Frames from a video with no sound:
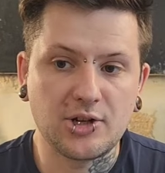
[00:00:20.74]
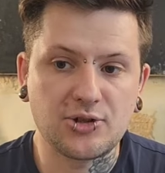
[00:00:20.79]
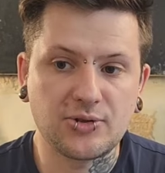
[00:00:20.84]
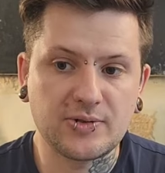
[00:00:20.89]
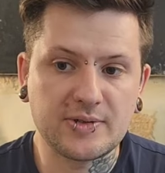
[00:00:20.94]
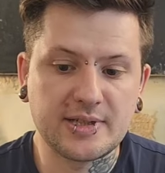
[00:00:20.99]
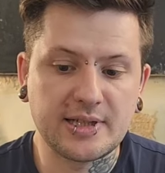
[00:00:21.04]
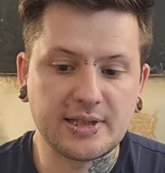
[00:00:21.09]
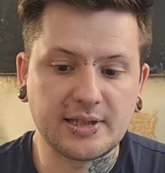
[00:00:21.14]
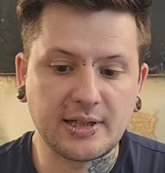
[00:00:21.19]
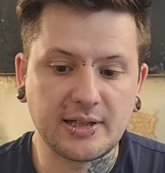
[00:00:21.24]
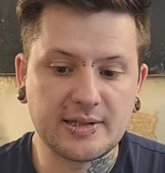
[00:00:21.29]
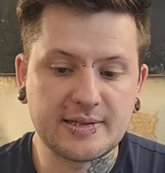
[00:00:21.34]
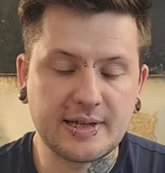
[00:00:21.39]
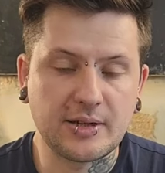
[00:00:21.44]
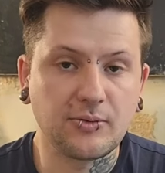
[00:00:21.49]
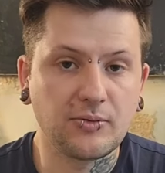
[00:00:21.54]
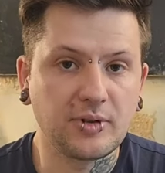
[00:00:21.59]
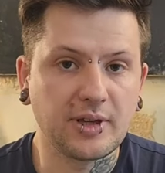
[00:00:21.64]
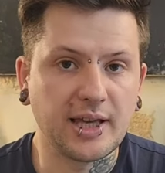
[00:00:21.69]
chance d'être un
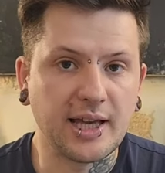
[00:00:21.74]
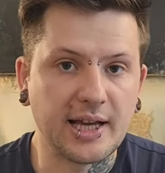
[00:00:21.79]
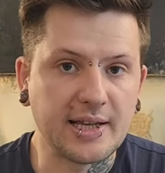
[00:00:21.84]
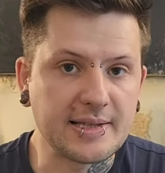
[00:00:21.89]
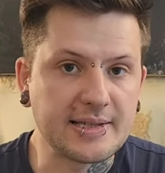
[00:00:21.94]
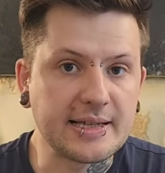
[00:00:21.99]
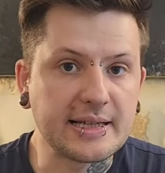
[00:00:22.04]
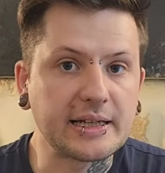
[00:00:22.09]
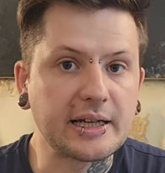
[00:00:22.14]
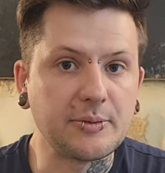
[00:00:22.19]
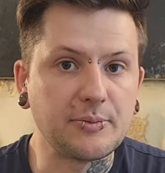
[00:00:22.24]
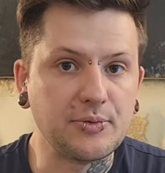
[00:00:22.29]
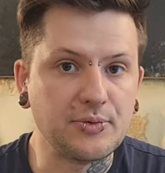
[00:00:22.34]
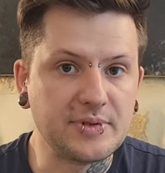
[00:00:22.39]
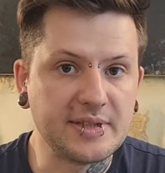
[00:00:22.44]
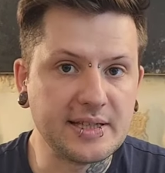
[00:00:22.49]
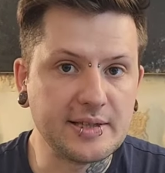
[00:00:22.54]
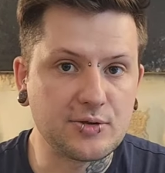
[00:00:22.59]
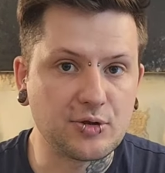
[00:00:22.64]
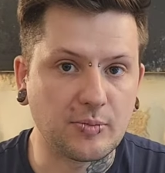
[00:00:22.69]
salon qui est assez
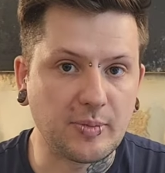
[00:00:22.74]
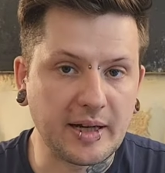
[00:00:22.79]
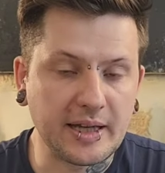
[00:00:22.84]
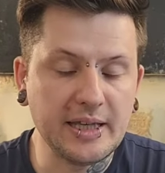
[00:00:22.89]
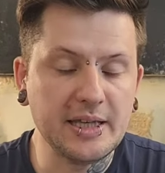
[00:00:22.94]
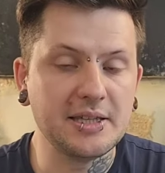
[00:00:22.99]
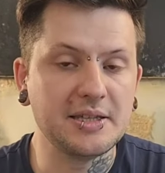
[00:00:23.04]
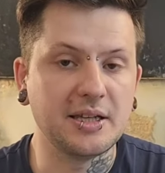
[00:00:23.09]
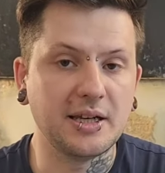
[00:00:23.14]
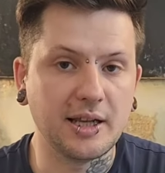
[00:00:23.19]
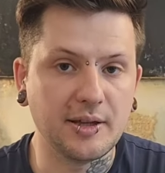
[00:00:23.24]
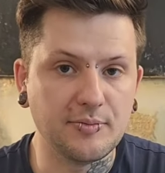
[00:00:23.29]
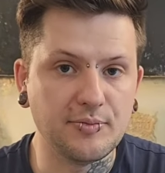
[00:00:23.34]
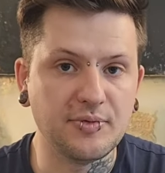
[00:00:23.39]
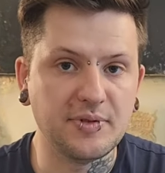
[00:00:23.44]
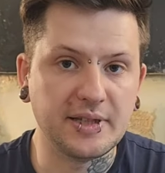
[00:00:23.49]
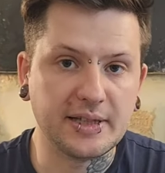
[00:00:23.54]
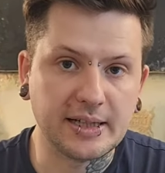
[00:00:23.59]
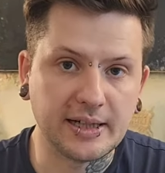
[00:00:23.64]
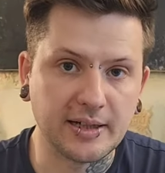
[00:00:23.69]
réputé sur Paris, qui est là
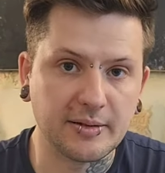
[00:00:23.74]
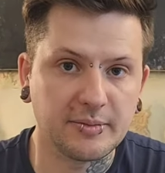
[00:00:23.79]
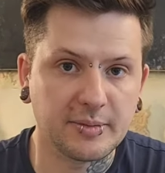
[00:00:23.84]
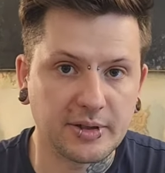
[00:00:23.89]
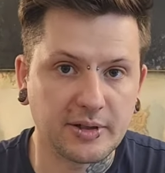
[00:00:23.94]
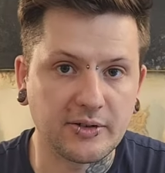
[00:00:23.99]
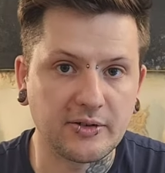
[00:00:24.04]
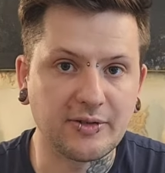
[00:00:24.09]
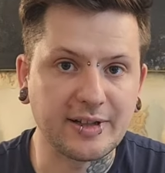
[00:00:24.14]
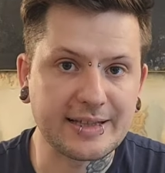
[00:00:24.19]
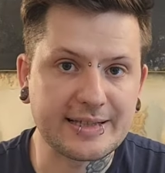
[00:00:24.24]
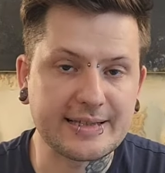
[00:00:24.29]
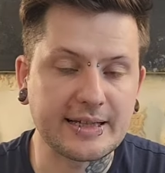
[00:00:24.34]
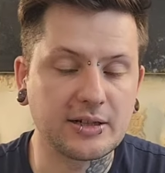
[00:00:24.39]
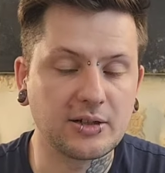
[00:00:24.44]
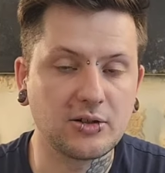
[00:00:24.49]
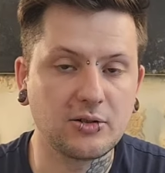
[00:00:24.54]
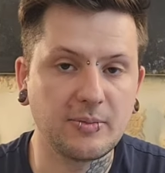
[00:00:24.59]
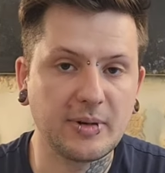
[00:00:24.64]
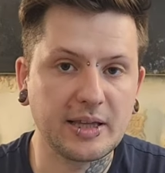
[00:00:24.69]
depuis quand même 25
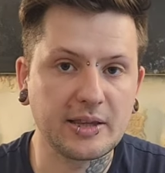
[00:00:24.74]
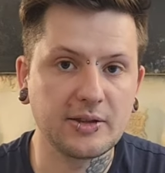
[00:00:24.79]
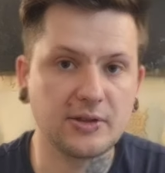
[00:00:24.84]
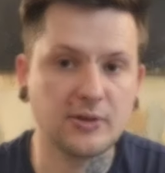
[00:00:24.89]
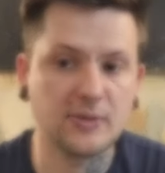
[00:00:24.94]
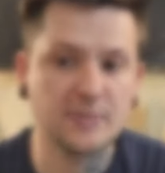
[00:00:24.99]
euh, ans maintenant.